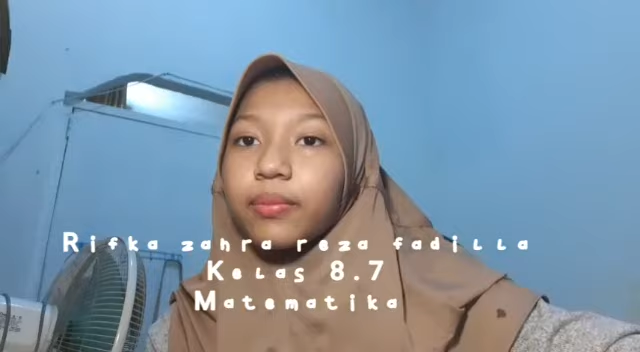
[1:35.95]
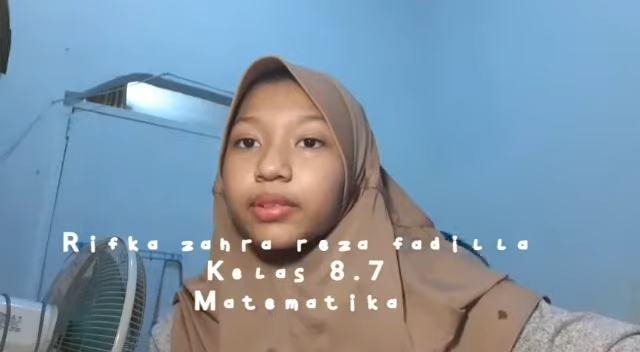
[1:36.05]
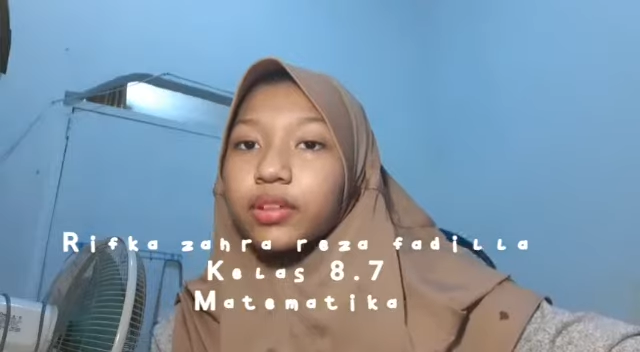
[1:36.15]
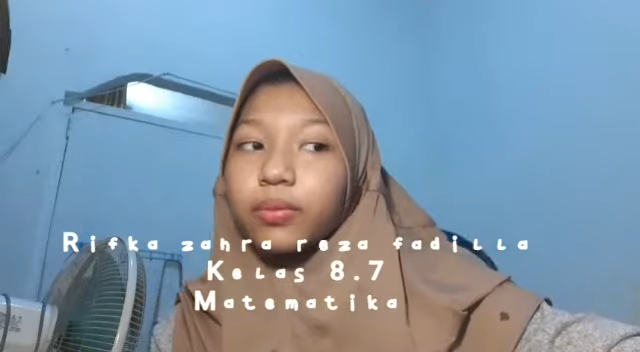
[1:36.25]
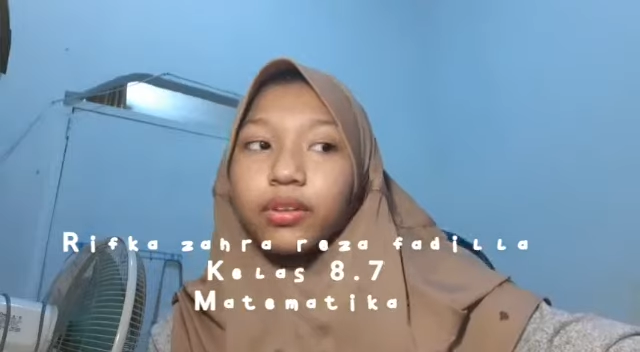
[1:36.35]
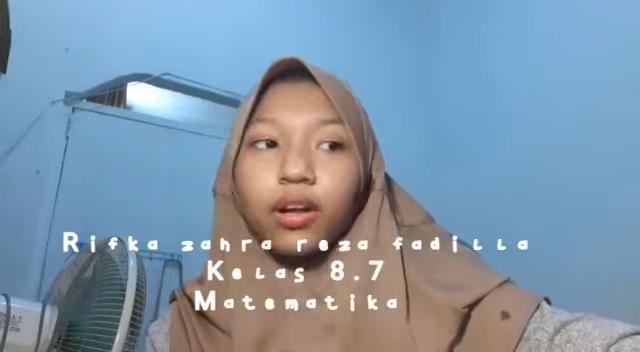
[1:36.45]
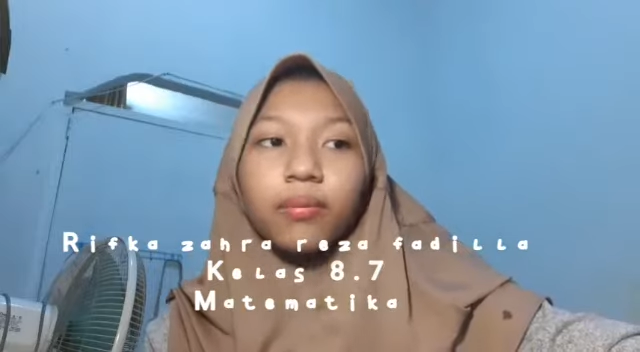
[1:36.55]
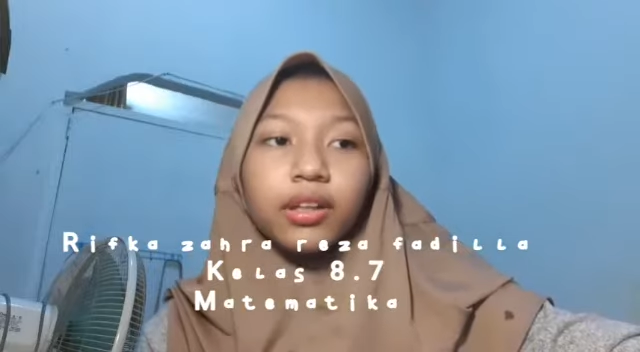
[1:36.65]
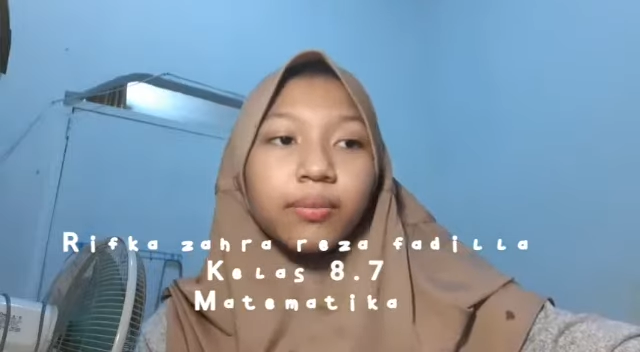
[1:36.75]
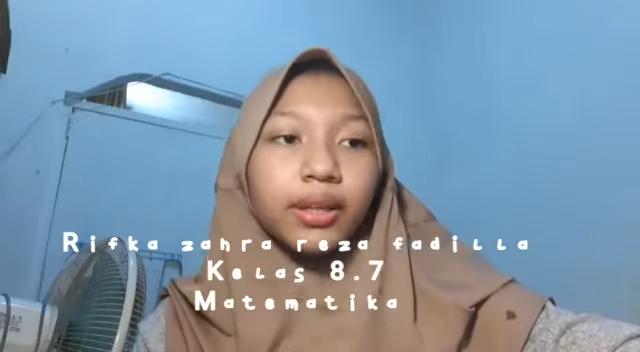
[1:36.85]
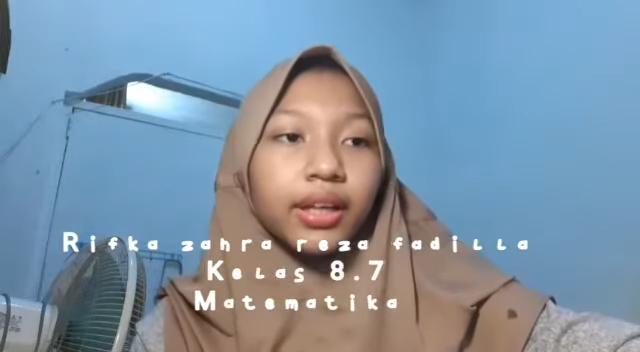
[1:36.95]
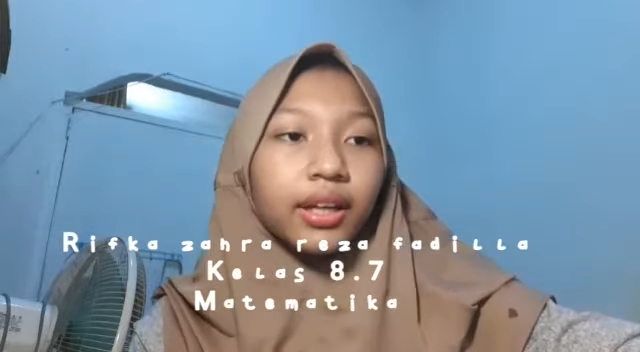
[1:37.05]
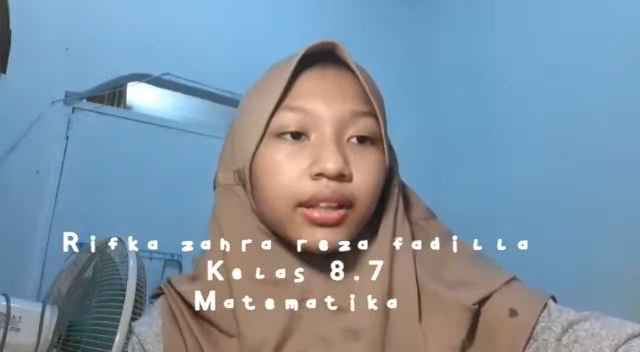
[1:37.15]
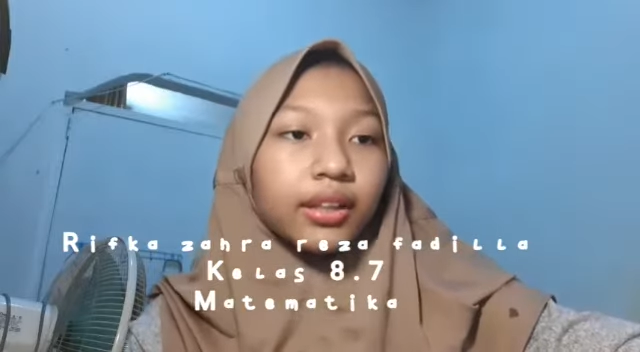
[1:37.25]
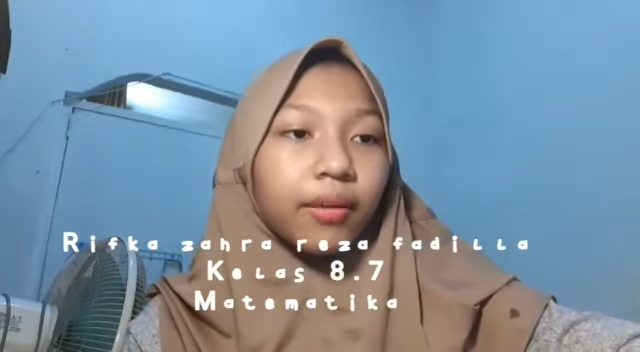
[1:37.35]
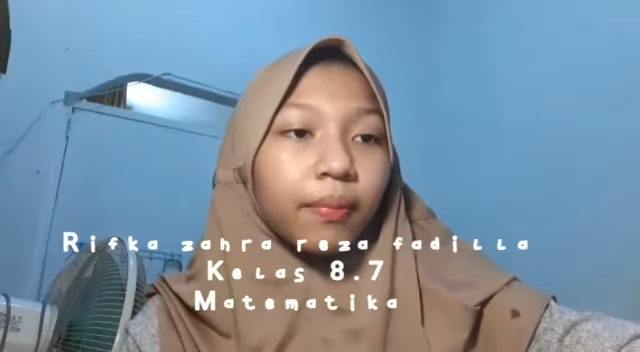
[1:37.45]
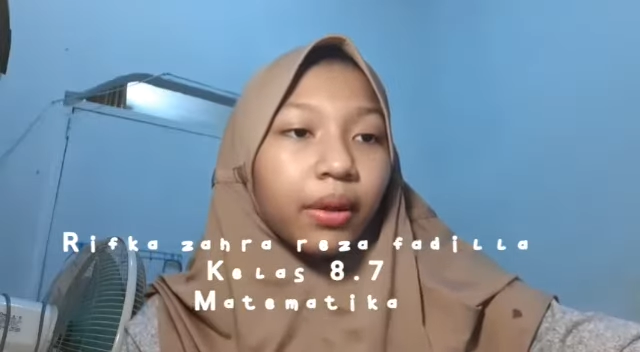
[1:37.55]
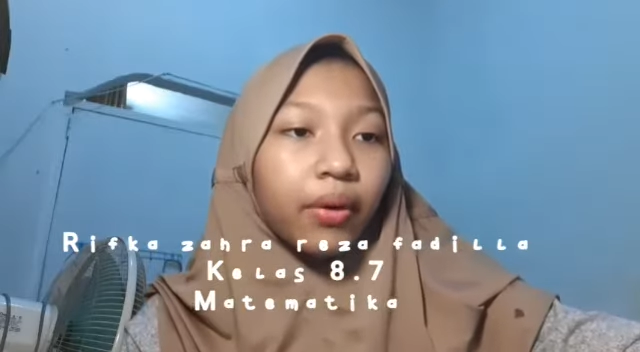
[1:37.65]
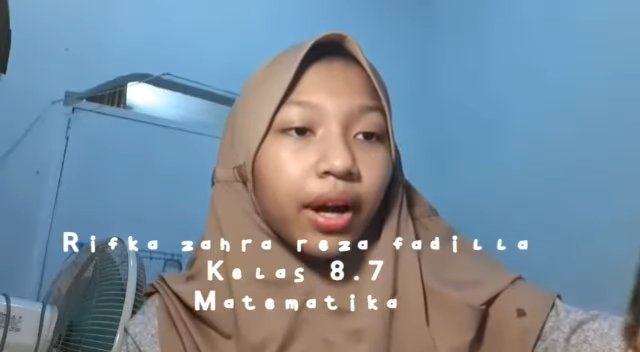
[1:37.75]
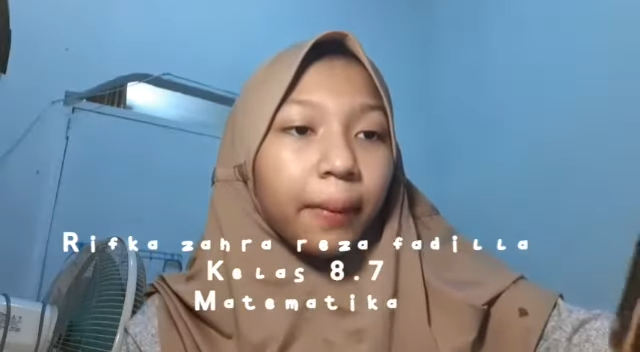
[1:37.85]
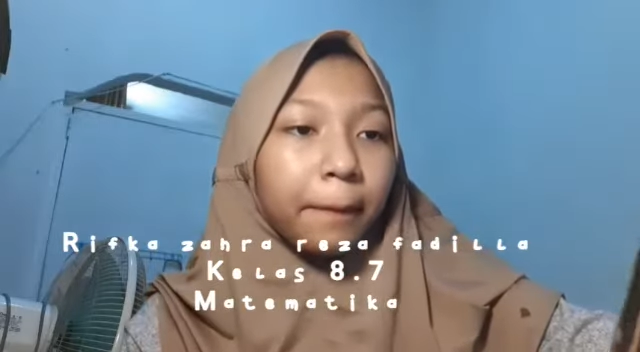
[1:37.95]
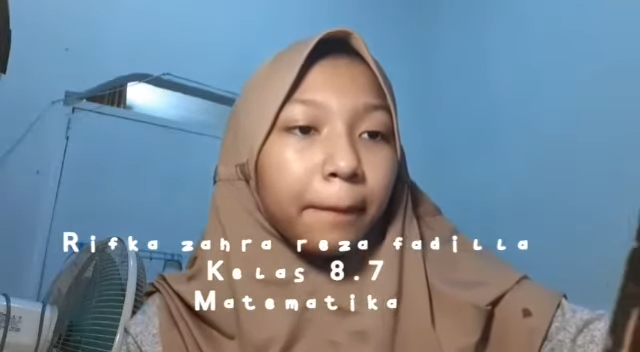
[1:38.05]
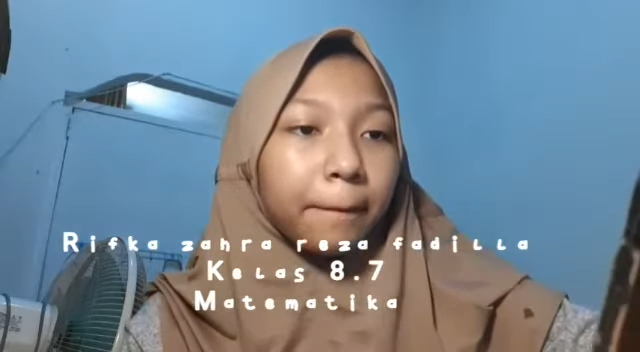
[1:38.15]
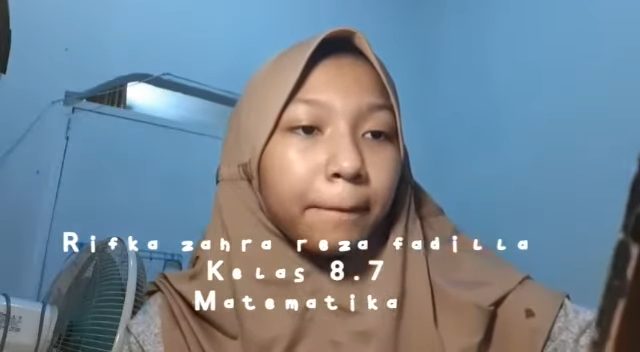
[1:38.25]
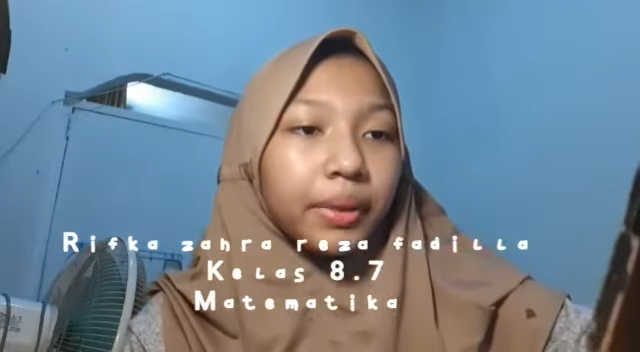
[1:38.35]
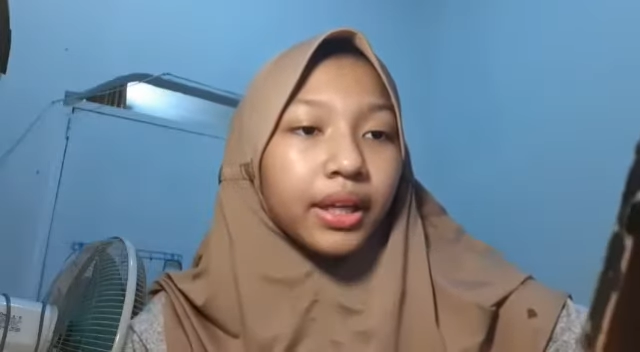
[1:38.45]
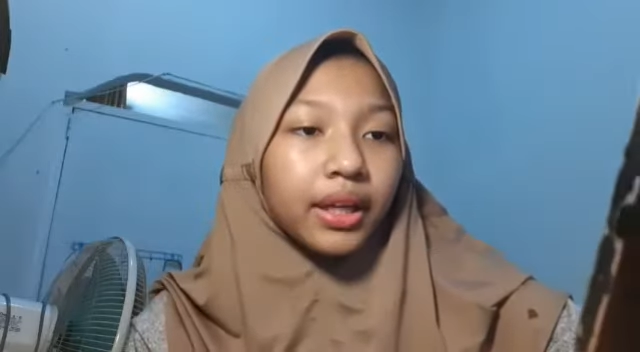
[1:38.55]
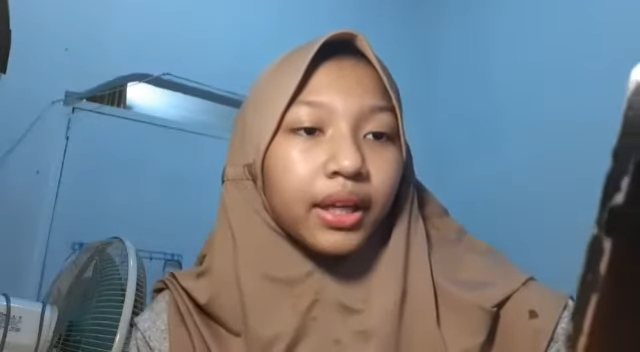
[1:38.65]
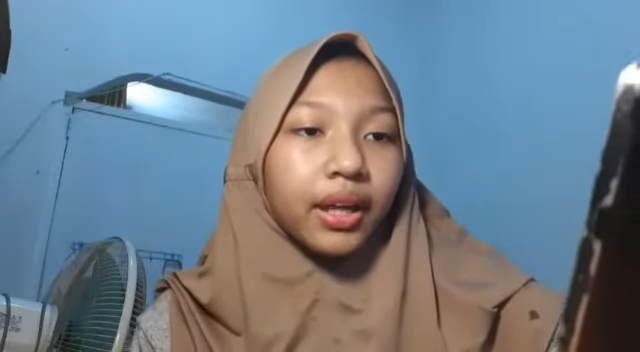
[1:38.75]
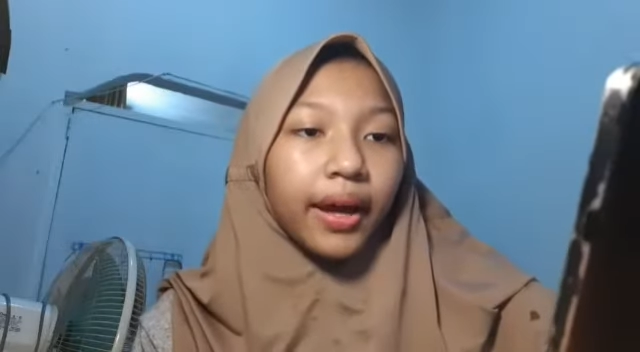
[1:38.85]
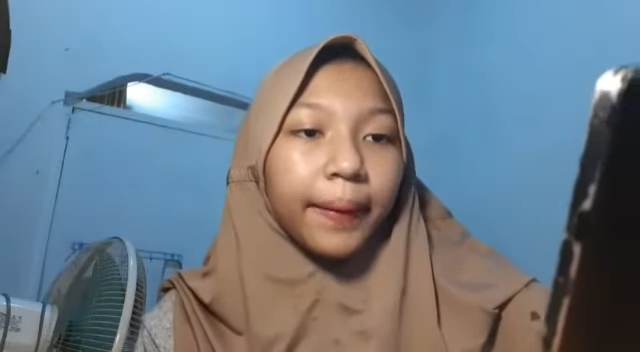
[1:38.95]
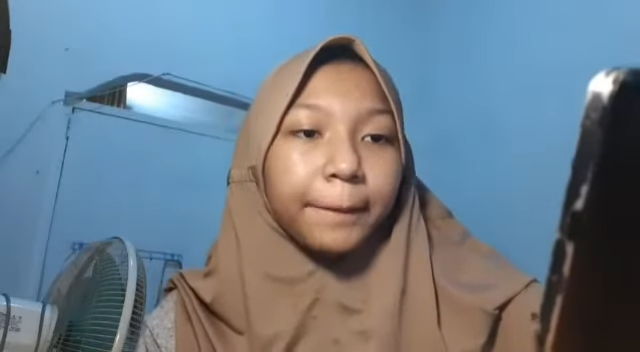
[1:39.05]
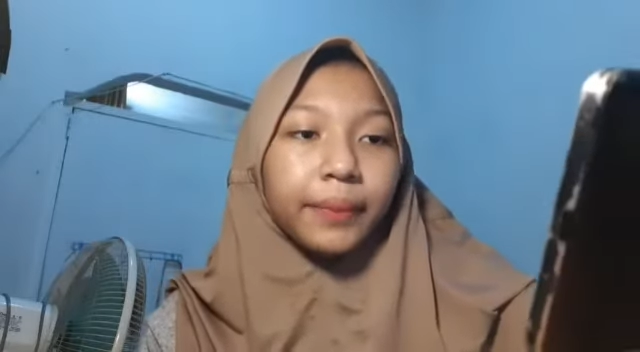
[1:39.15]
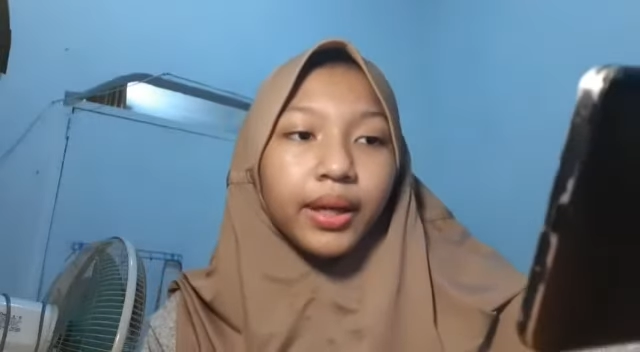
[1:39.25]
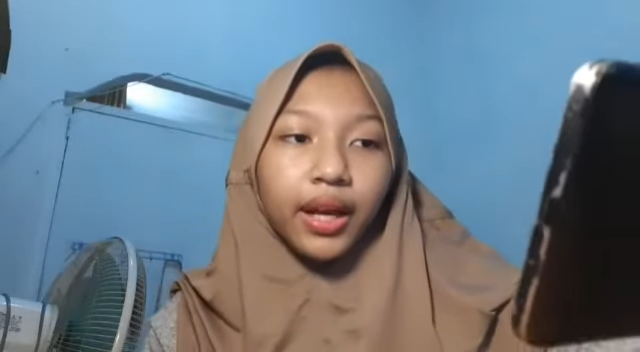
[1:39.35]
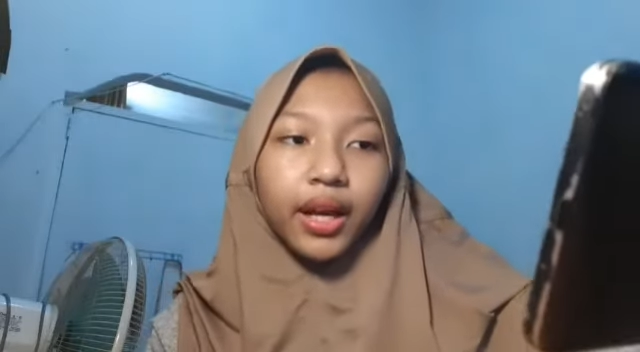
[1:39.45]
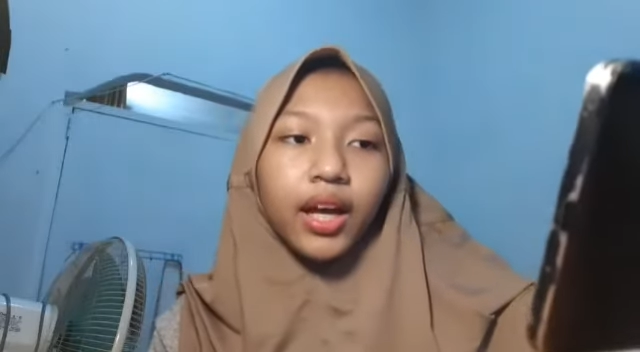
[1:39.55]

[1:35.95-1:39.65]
akan menjawab soal matematika tentang peluang empirik